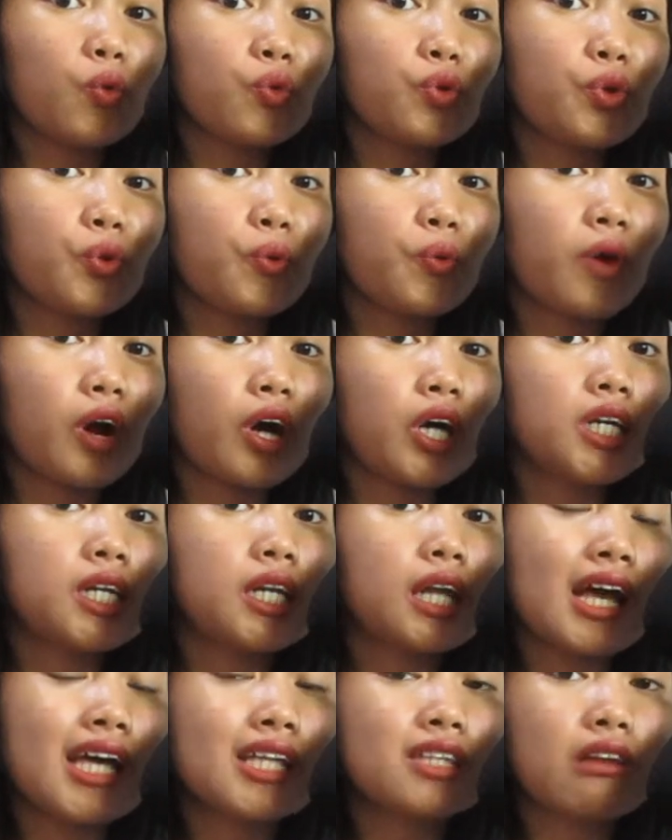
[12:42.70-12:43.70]
audio
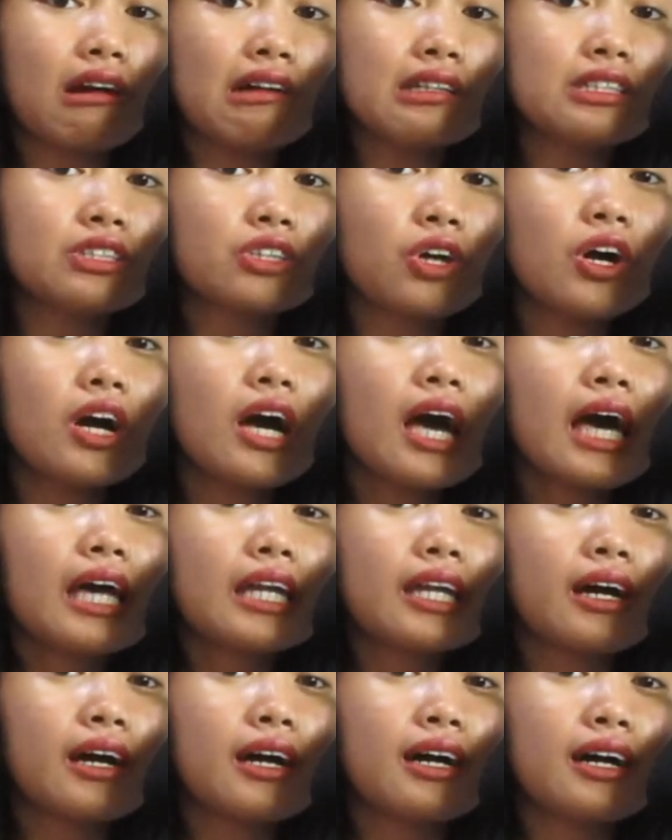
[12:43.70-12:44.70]
card. And also,
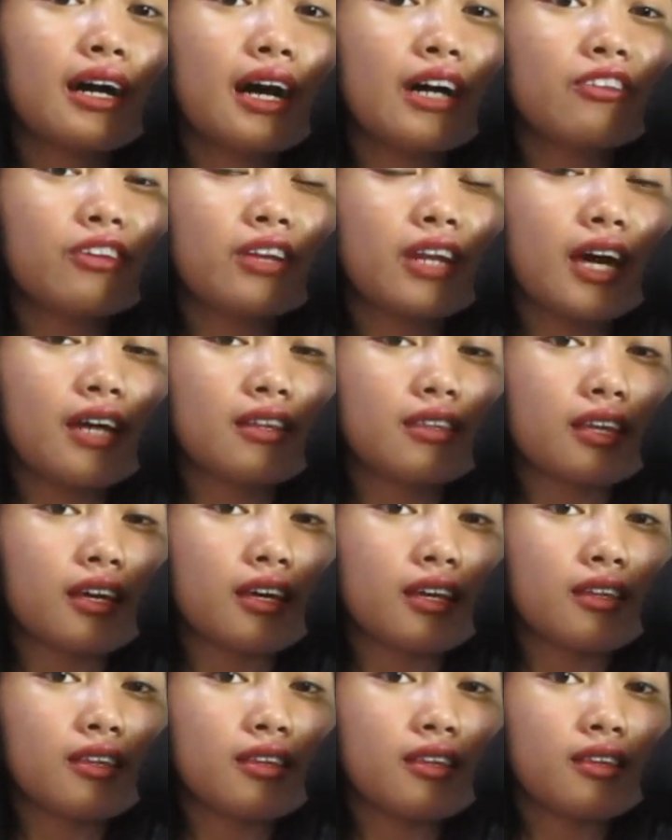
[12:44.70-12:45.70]
na ano
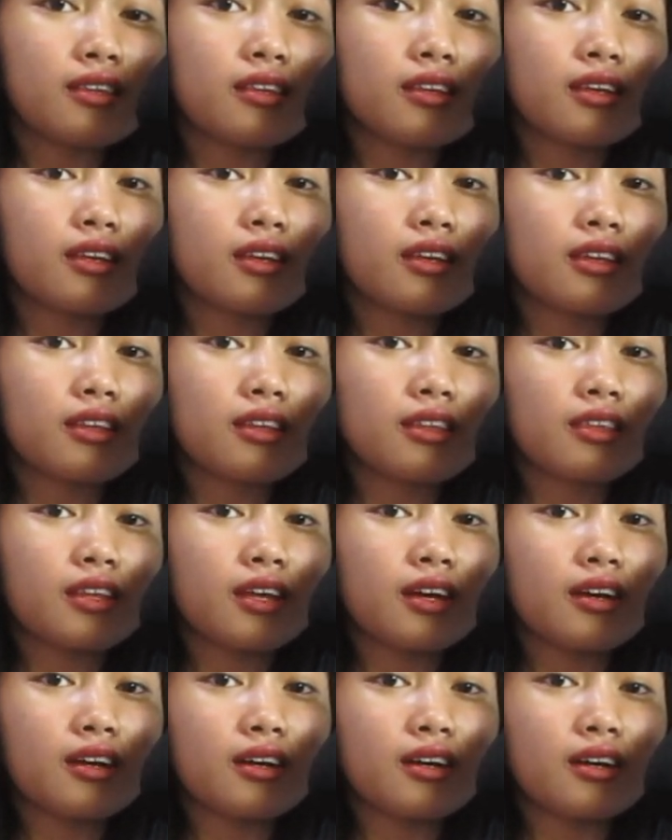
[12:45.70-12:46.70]
natin,
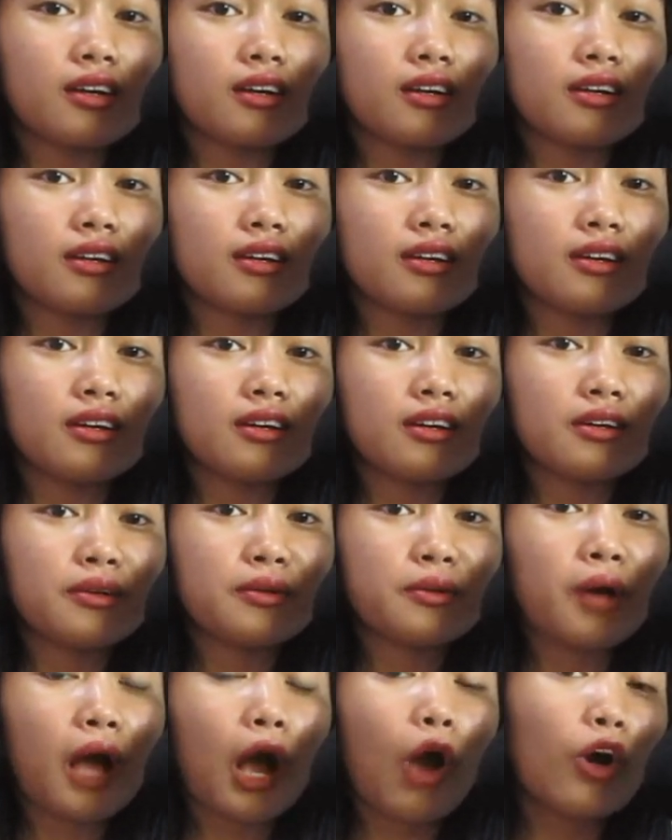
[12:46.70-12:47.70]
na
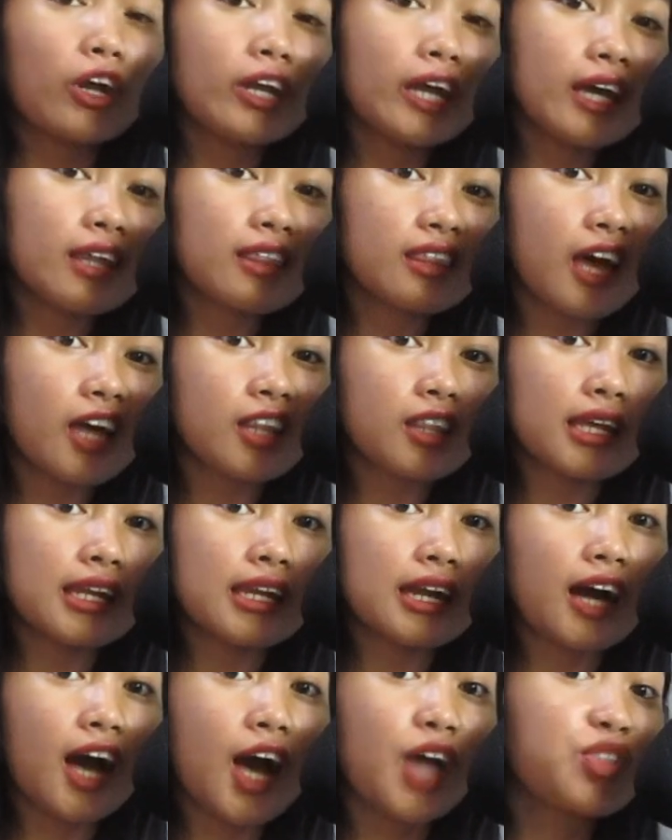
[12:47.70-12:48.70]
connect
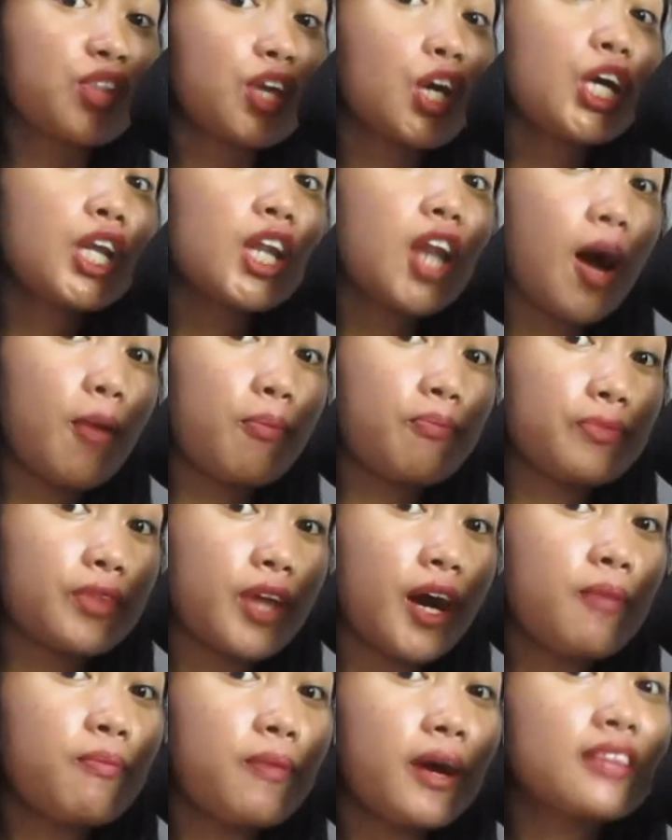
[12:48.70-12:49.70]
natin ang ating
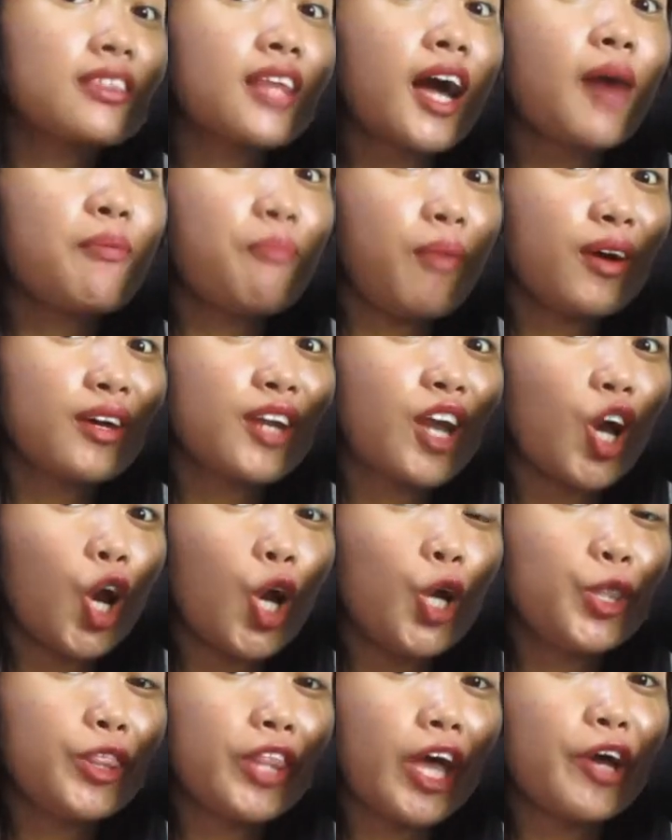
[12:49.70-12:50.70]
laptop at
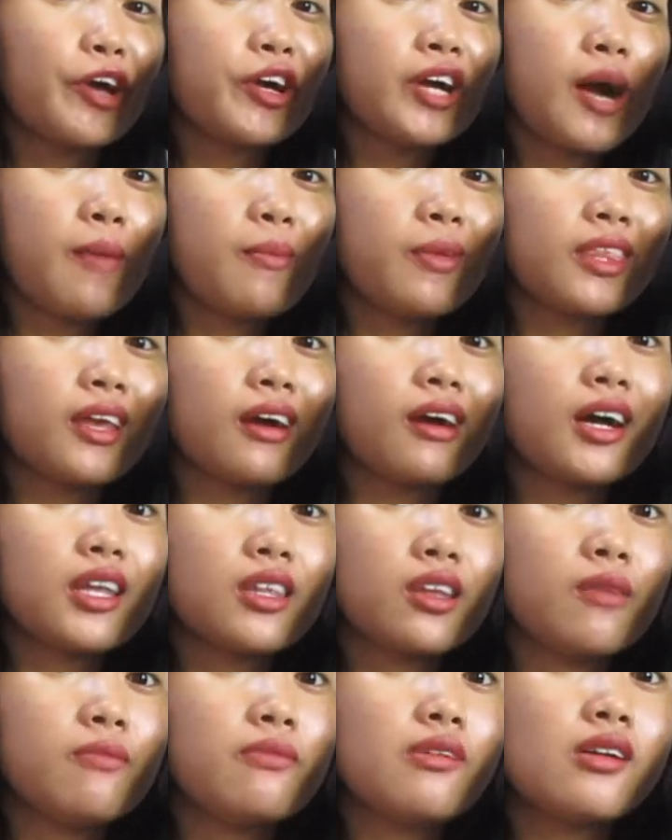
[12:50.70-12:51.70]
nakapag-record tayo gamit ang
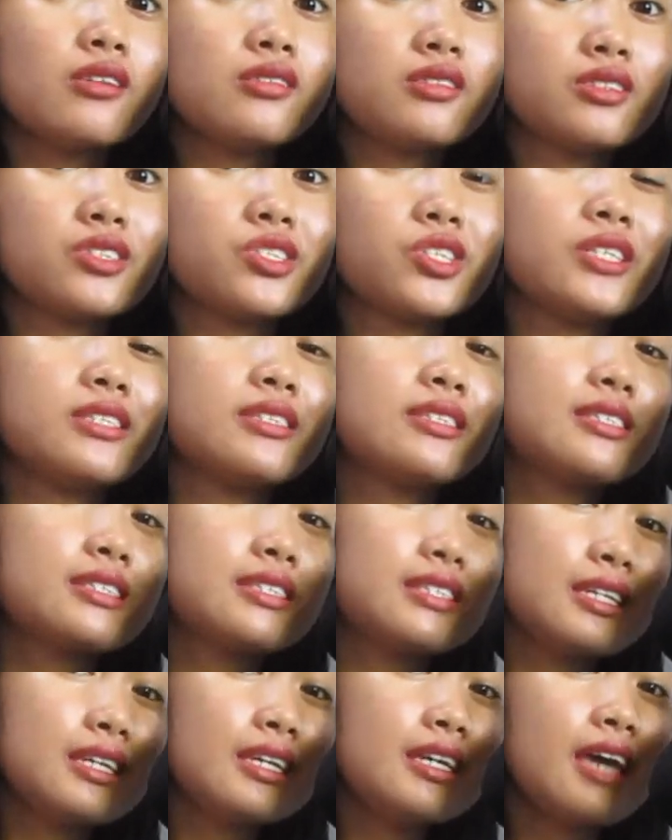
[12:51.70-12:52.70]
Adobe Audition
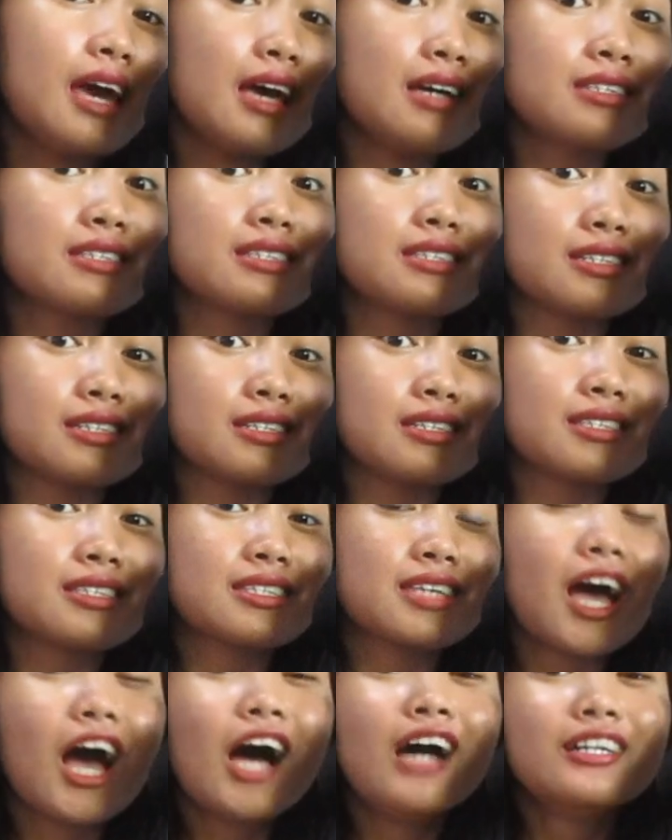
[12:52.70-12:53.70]

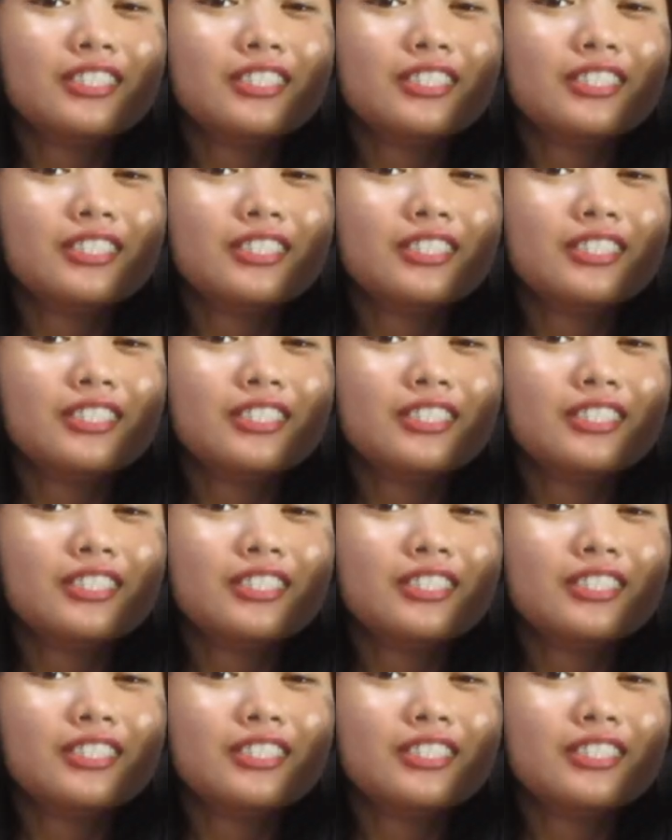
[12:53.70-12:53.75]
CS6.